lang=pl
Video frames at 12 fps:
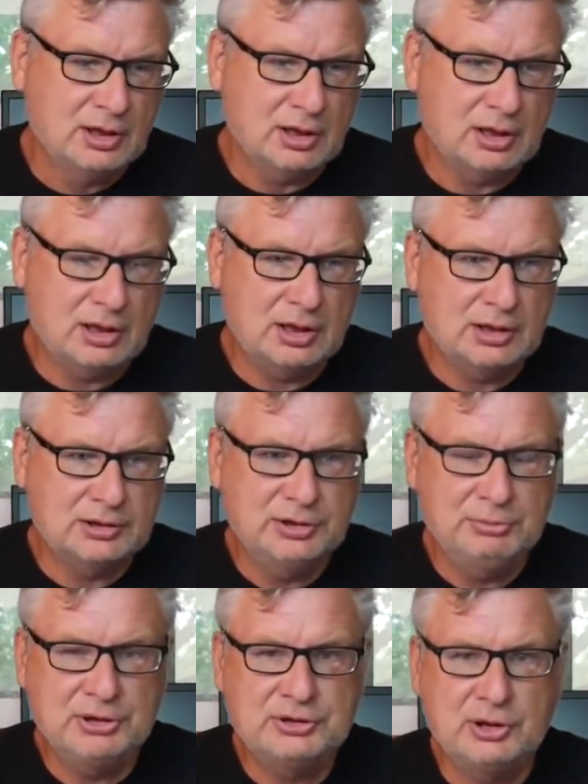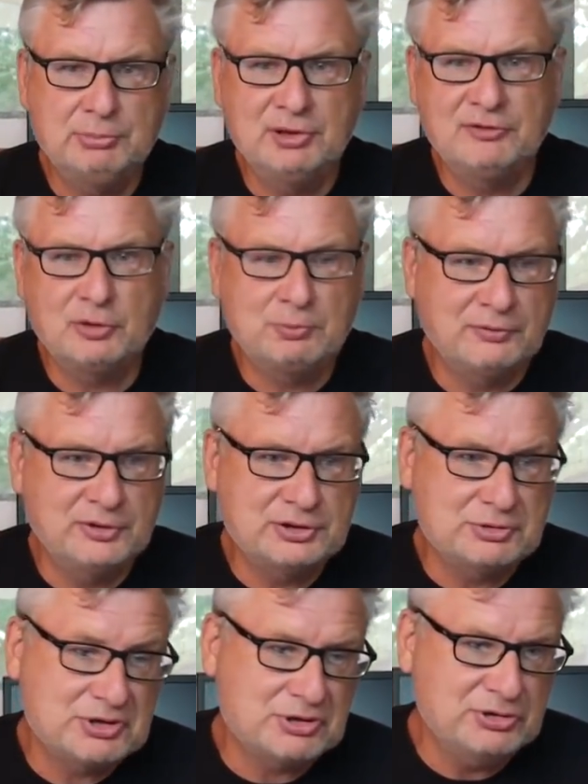A Dimitri Biwo
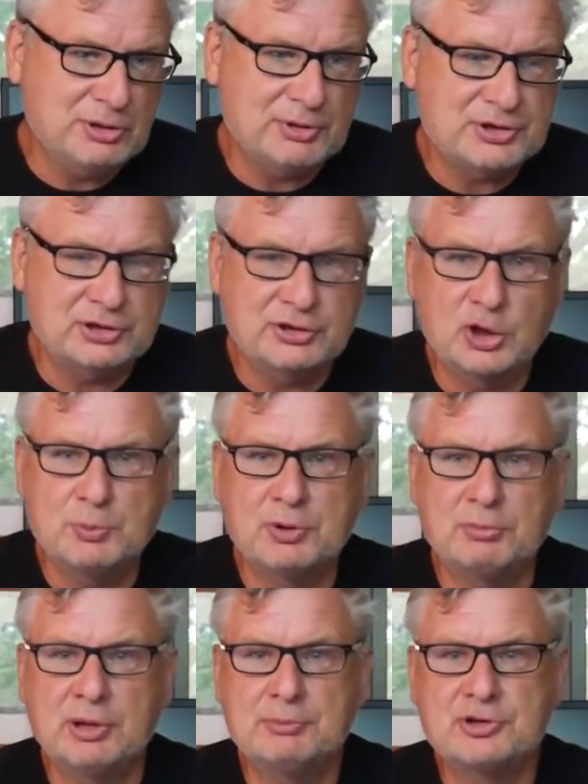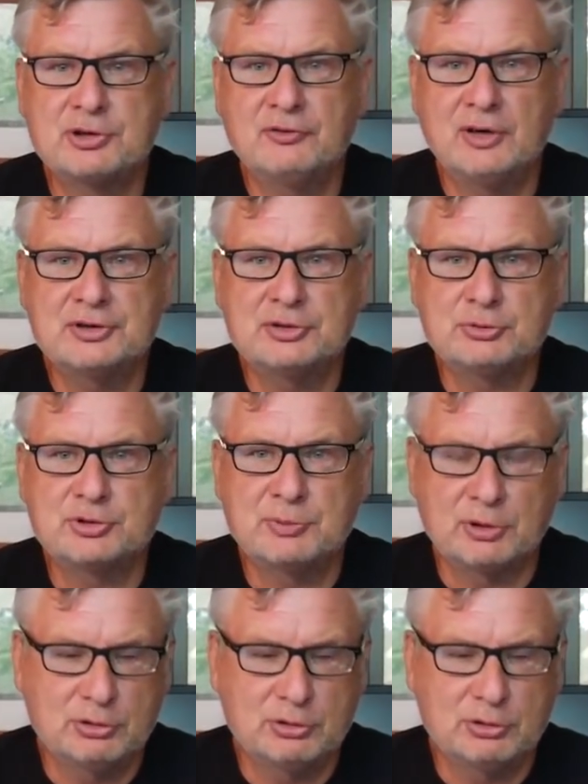powiedział, że on nie ma żadnego problemu, żeby walczyć 8